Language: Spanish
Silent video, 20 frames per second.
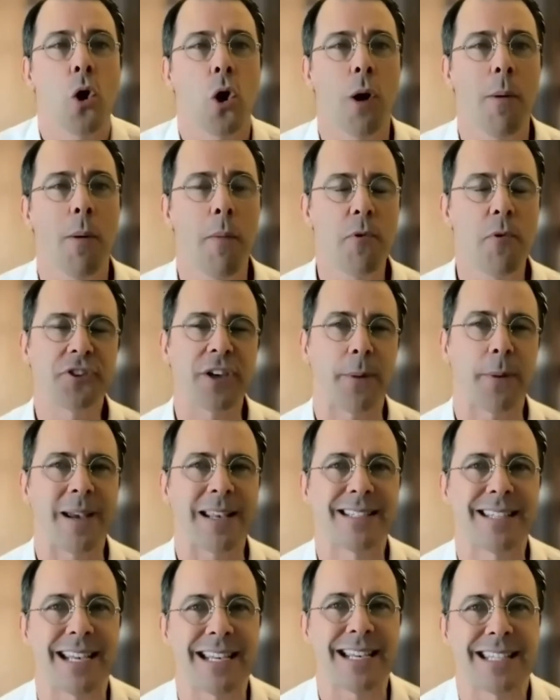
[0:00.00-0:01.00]
Cómo muchas
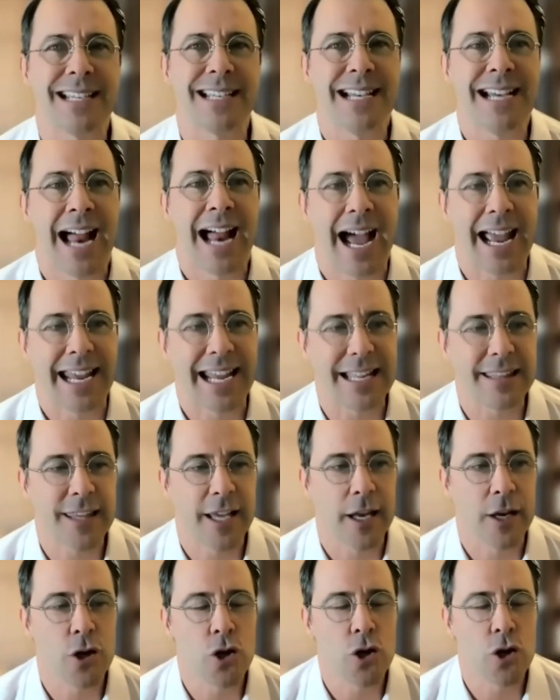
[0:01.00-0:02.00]
veces hay
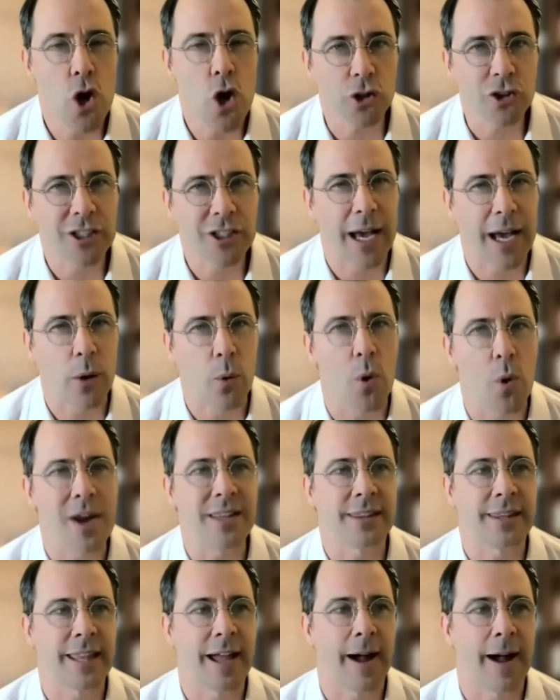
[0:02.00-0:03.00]
gente que no se da
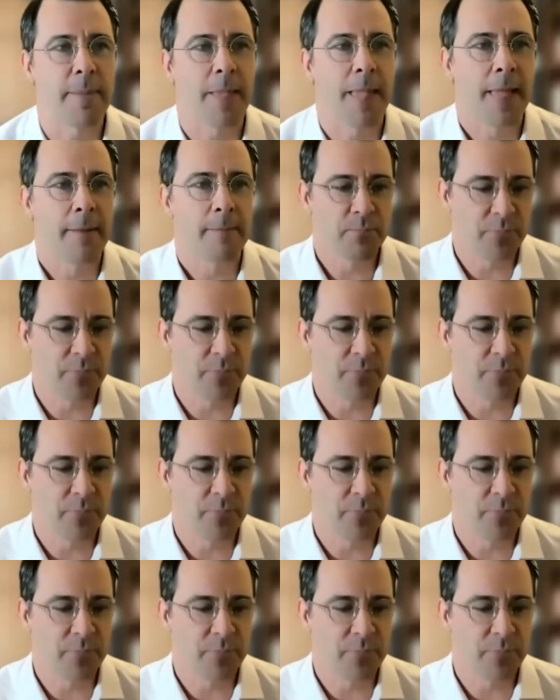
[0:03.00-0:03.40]
cuenta